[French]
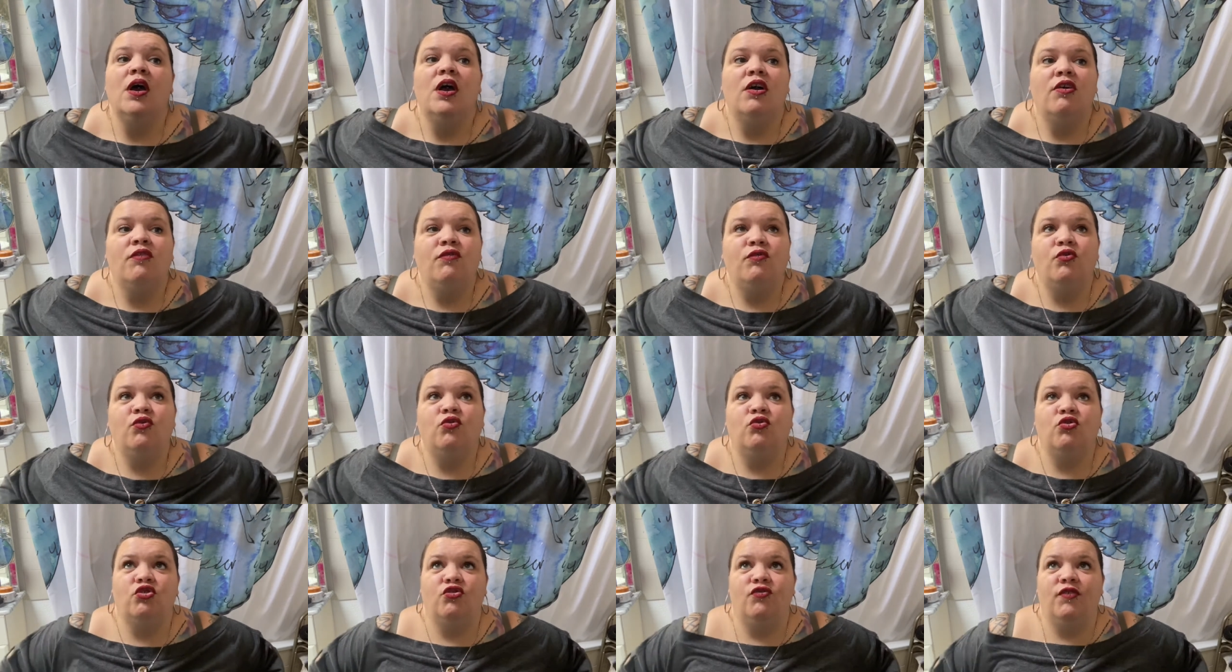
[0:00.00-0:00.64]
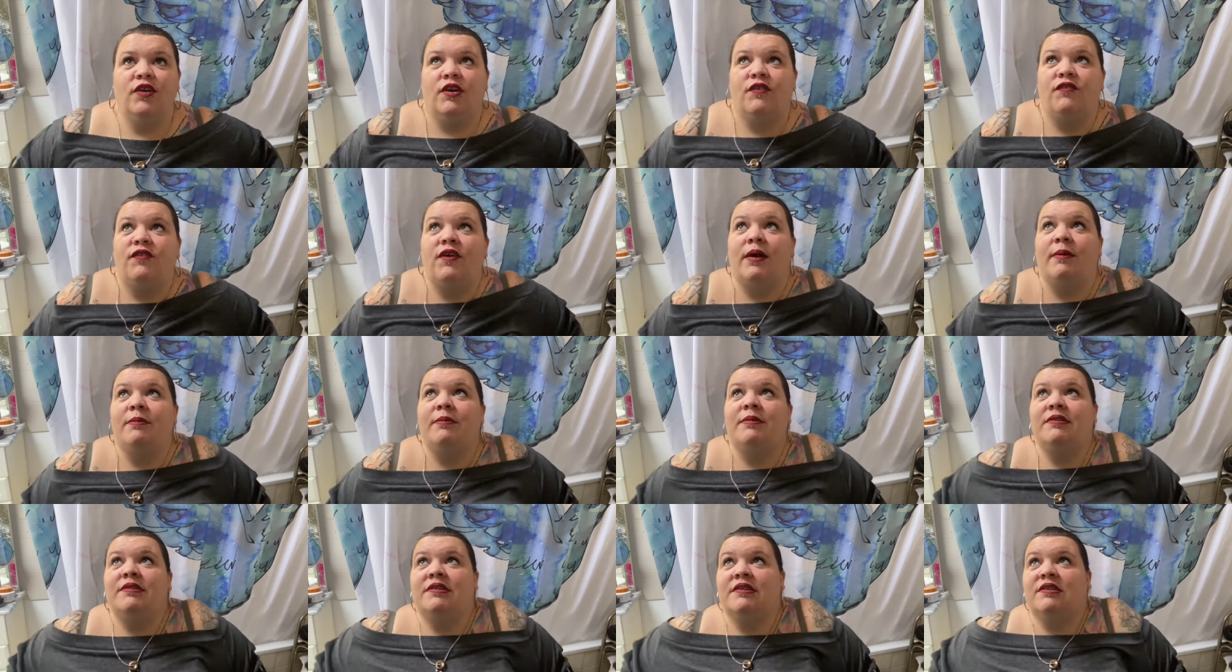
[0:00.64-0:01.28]
Vu que je vais refaire
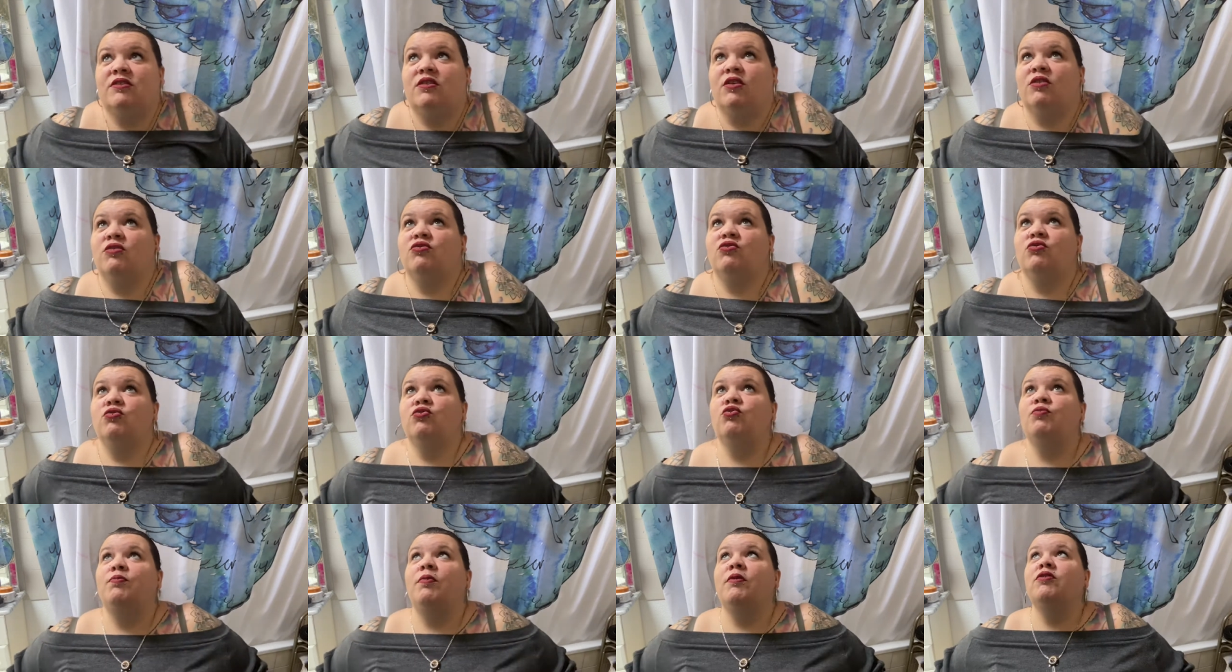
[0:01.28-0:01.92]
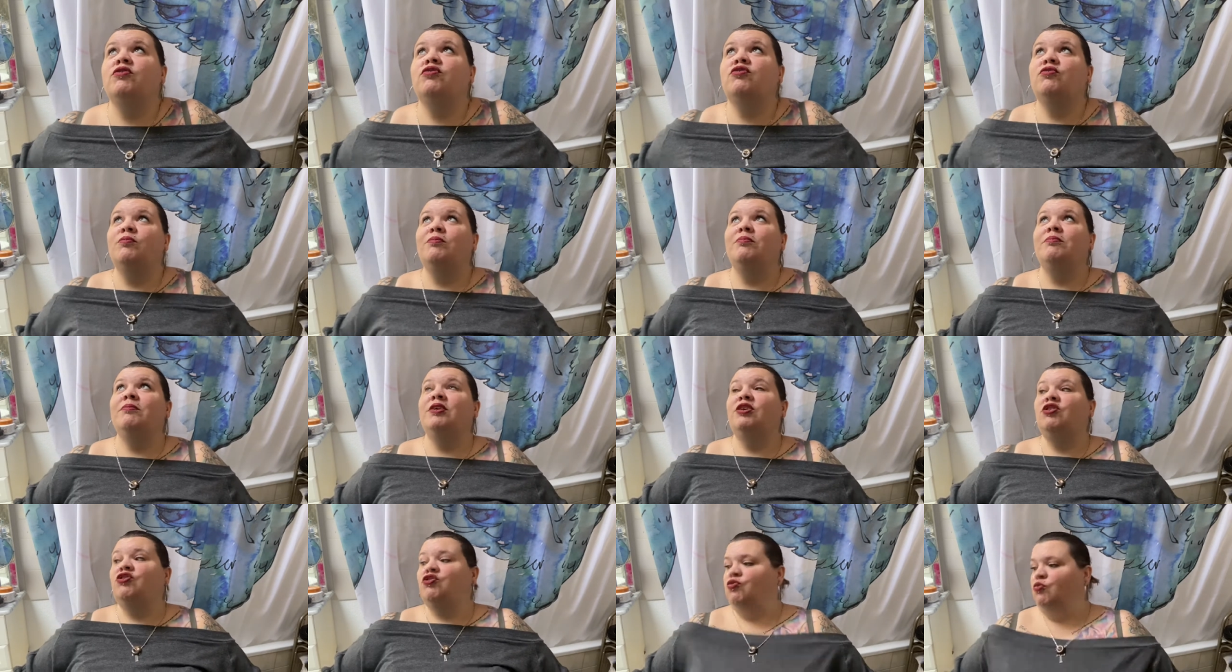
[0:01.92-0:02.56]
mes extensions, je pense,
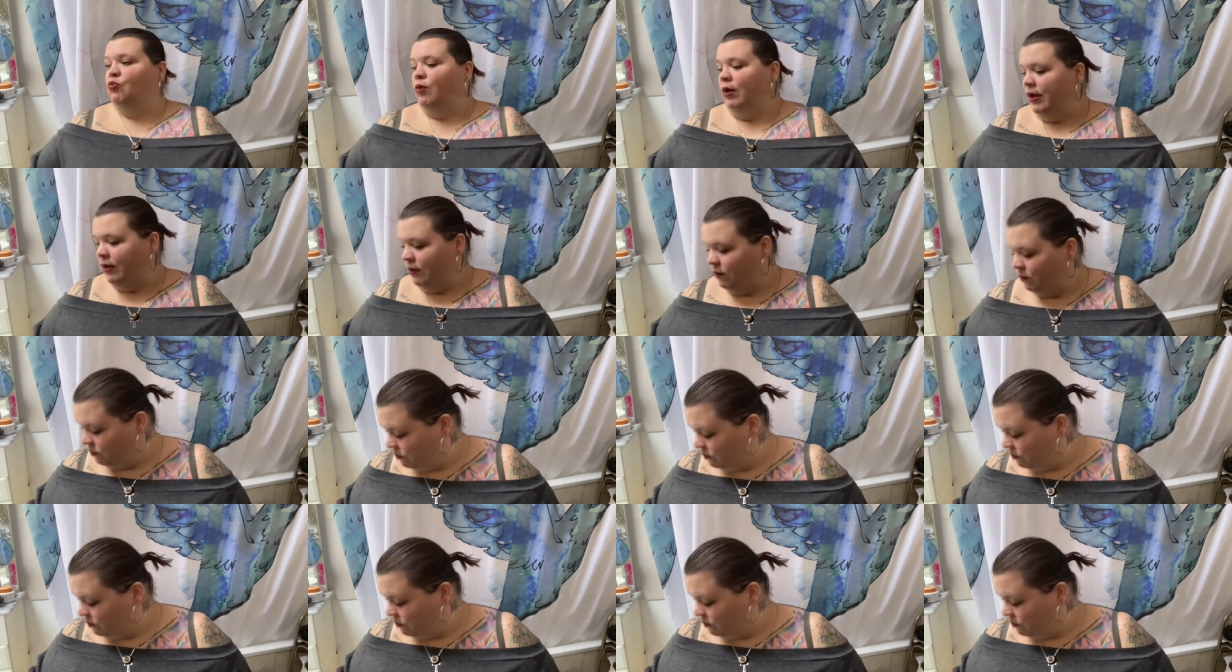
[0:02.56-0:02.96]
mes joints.